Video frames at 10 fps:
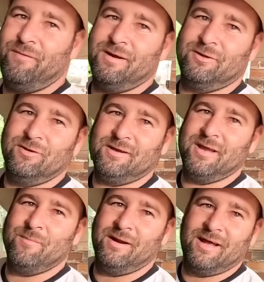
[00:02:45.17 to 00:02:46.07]
é Fernando
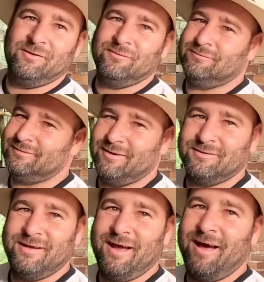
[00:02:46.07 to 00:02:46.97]
aqui, mas lá no
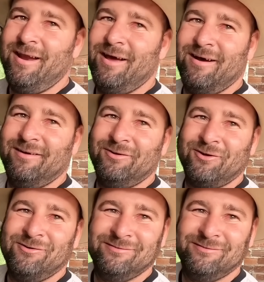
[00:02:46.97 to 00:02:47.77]
negócio é Alejandro. É.